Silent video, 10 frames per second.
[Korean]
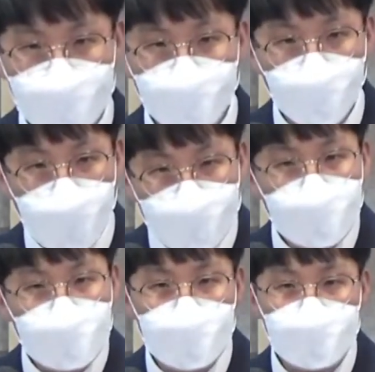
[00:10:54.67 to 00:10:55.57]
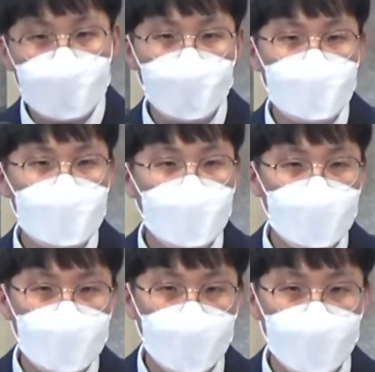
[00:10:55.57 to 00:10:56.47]
뭐 한 달이라는 그런
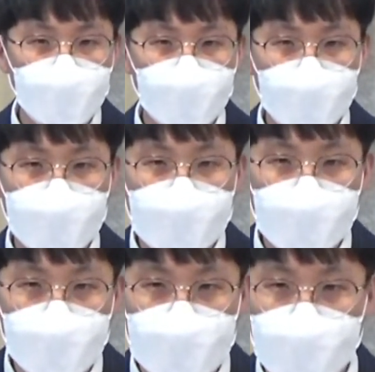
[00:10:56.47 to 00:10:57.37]
시간이라도 우리가 응답되지